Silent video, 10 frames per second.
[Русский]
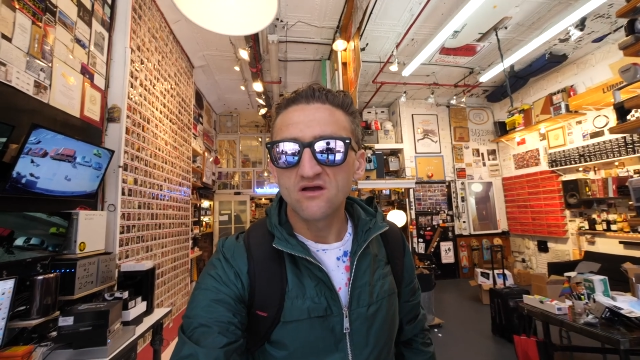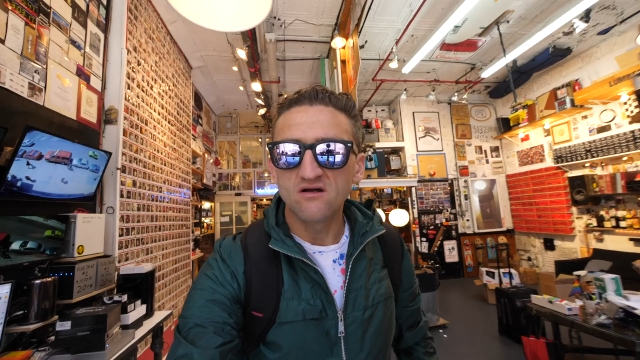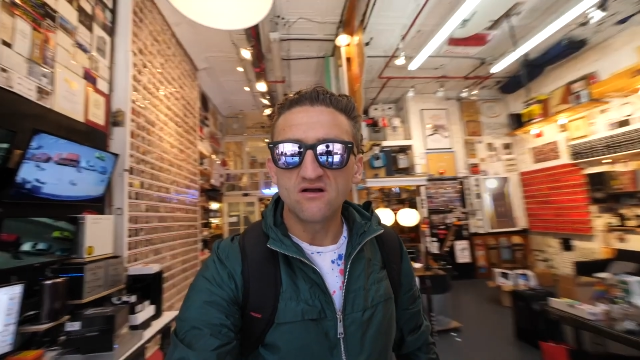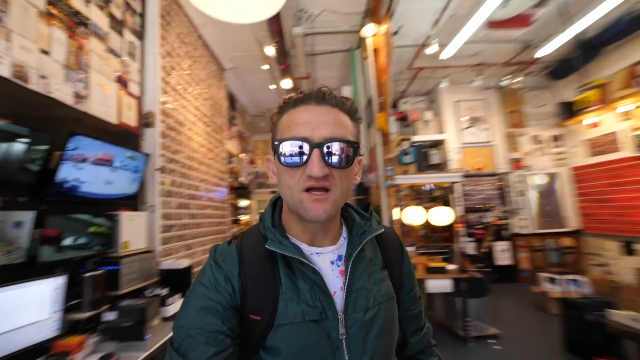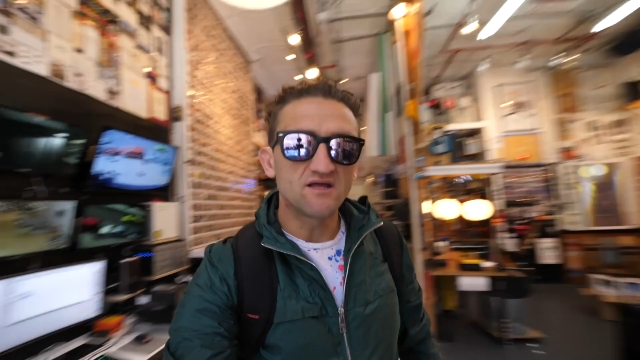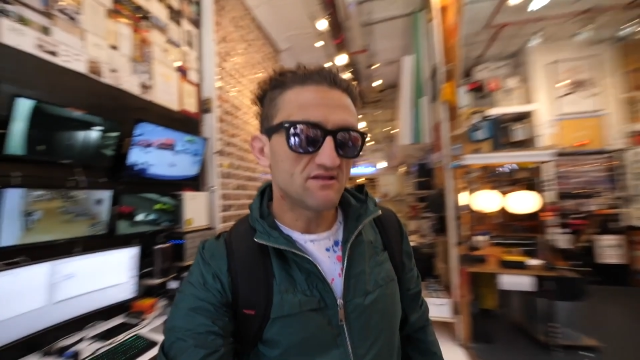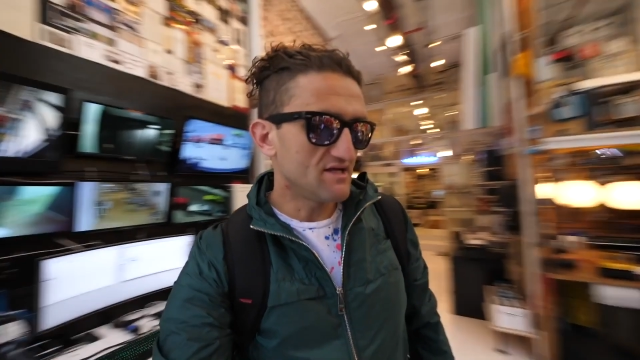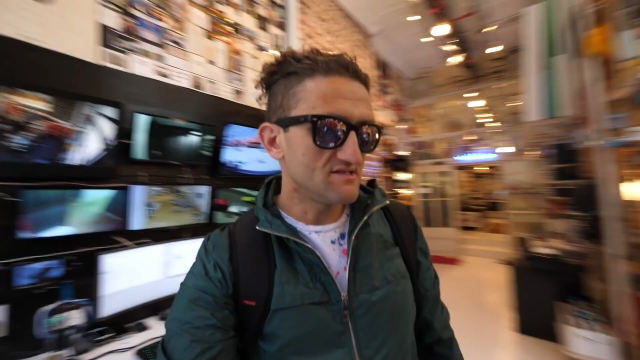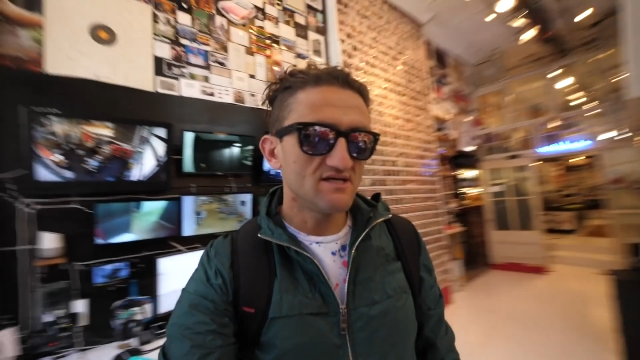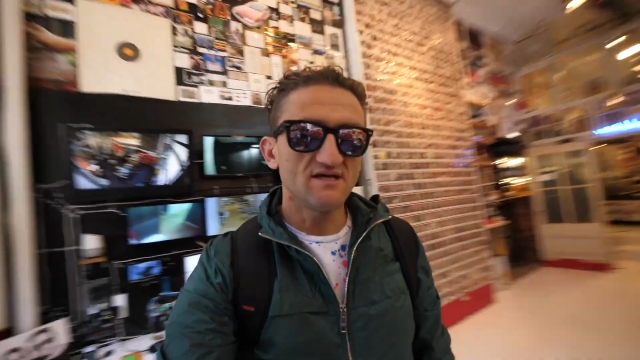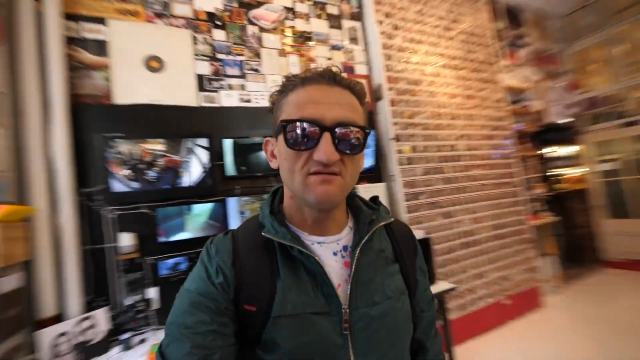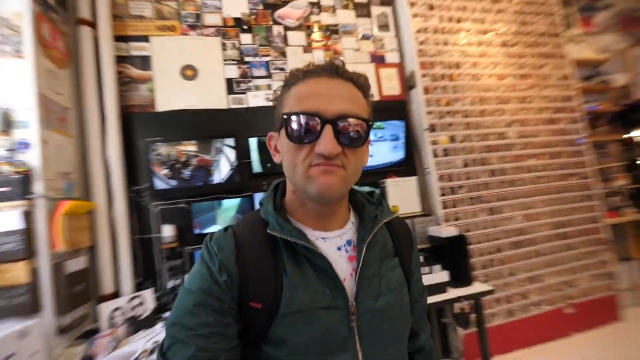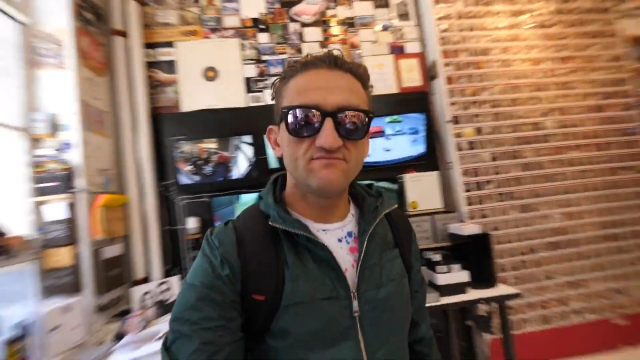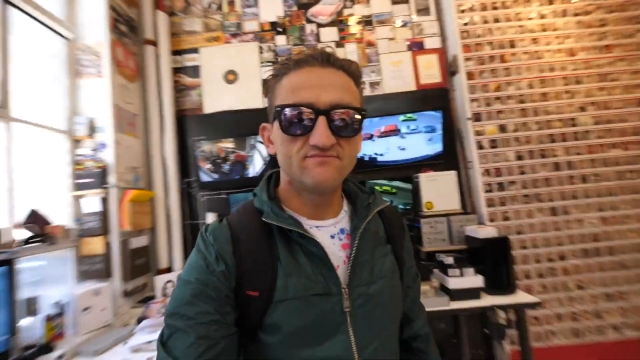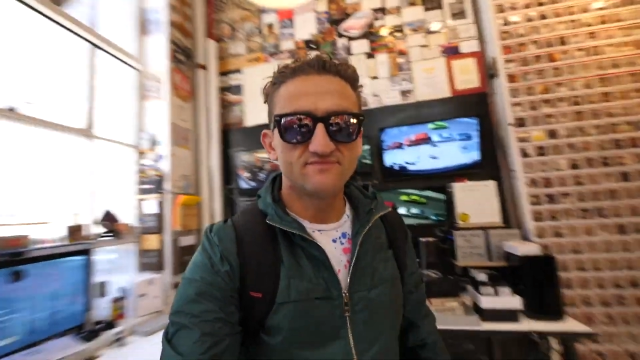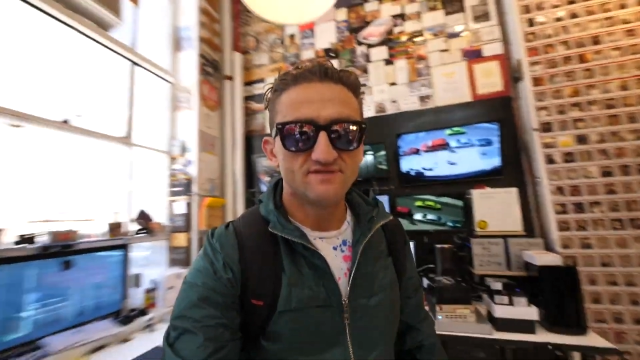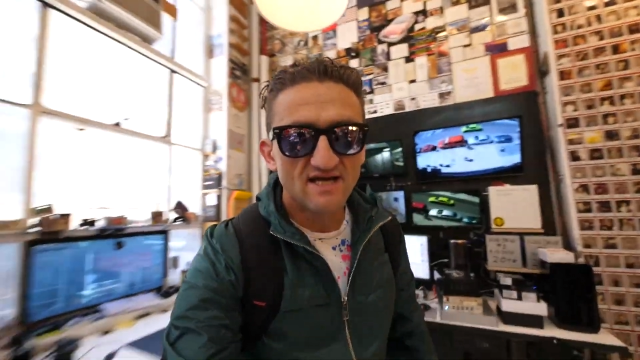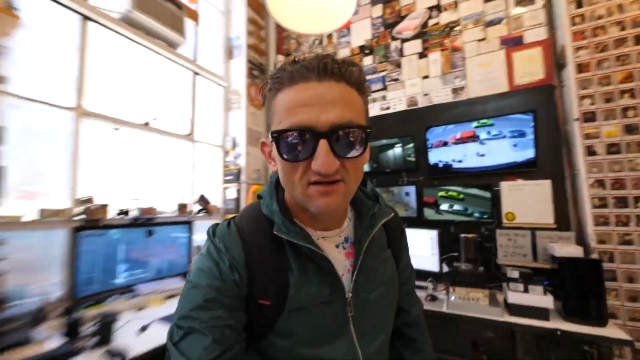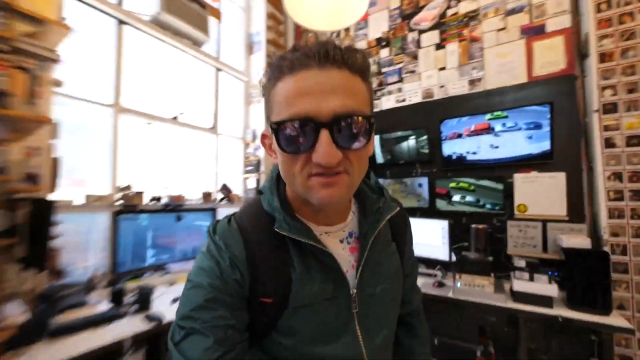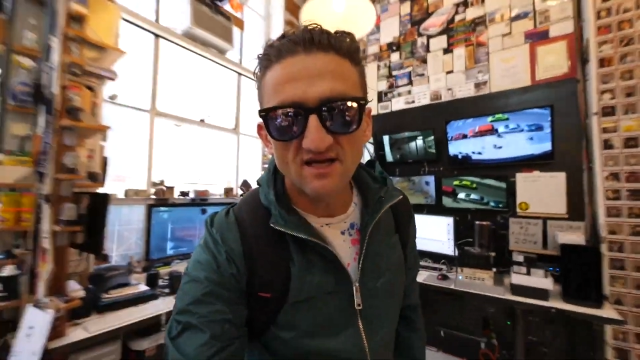Итак, это все.
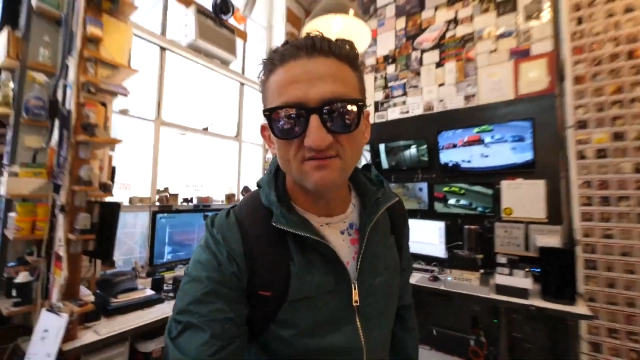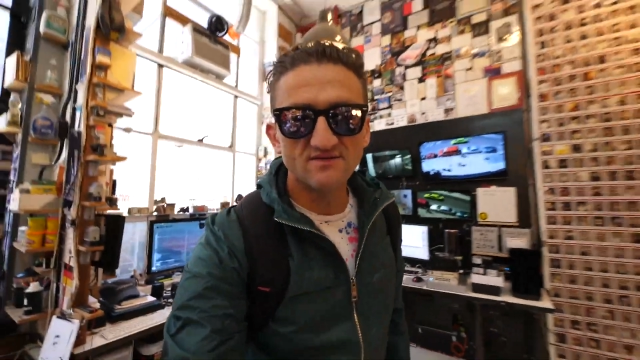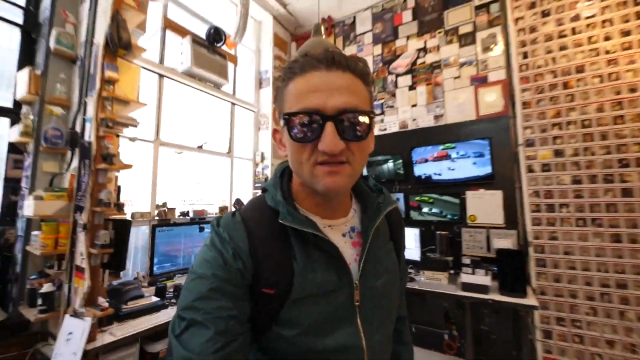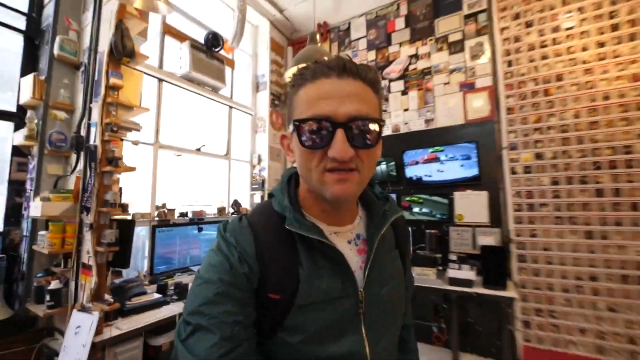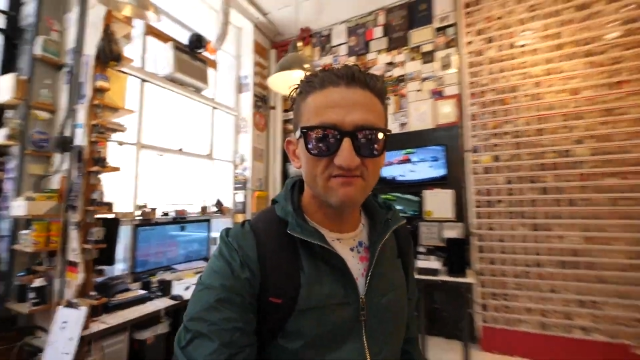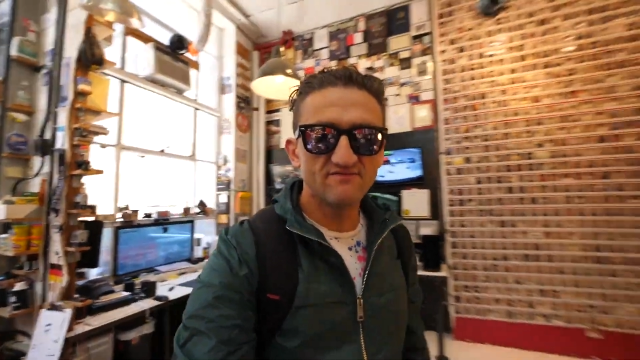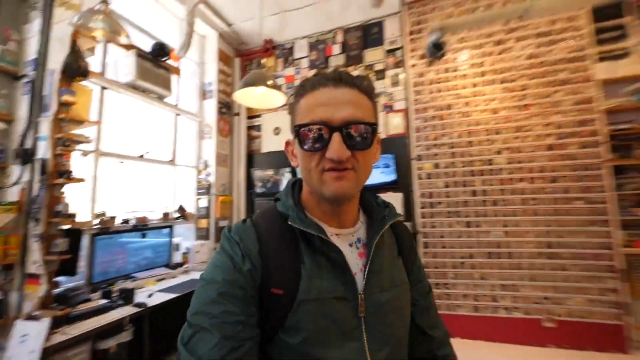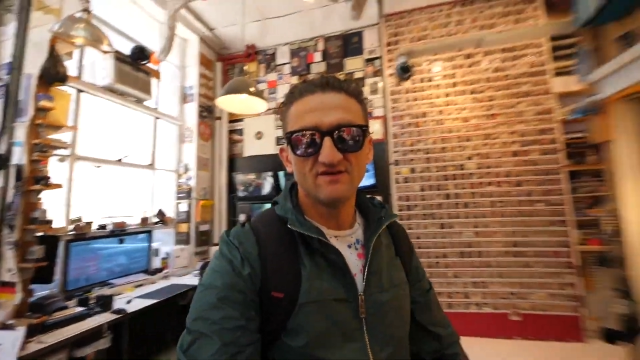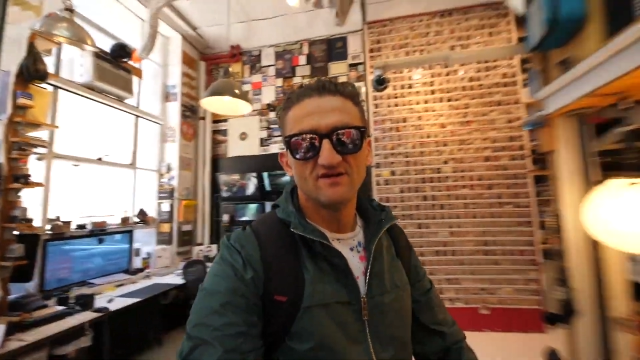Теперь пора уходить.